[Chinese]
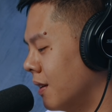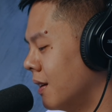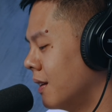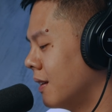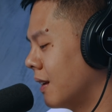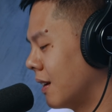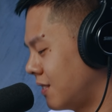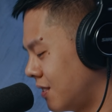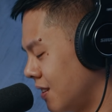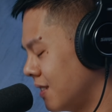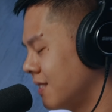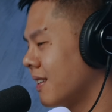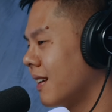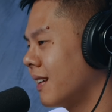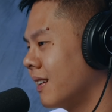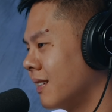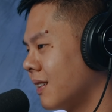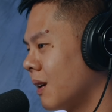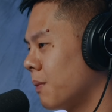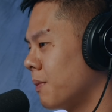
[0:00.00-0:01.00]
那现在
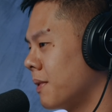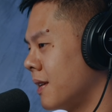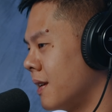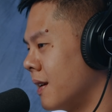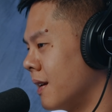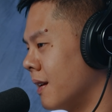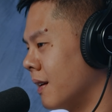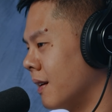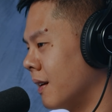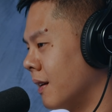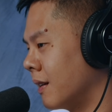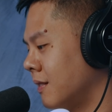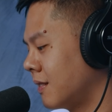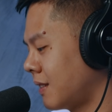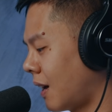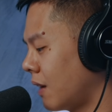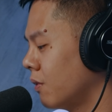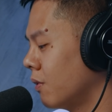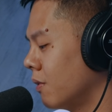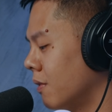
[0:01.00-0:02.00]
呢，他们也
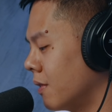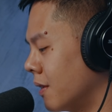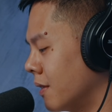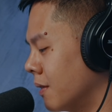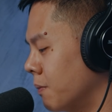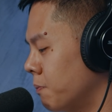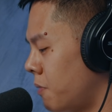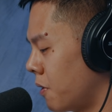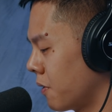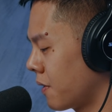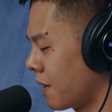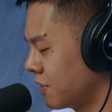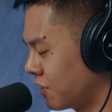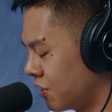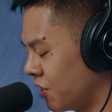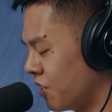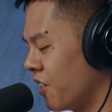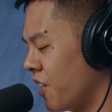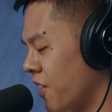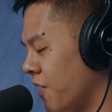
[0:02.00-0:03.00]
加入了 podcast 的
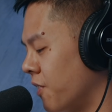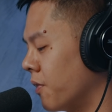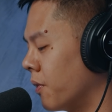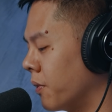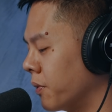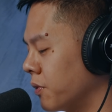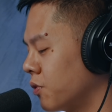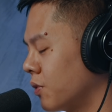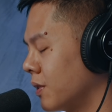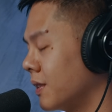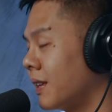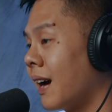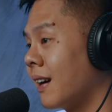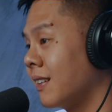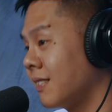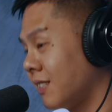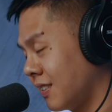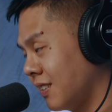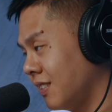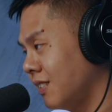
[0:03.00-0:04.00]
内容，所以大家
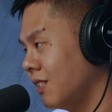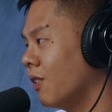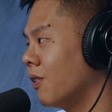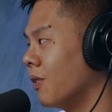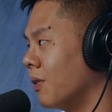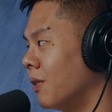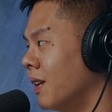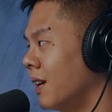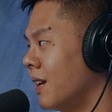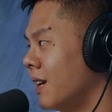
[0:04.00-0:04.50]
今后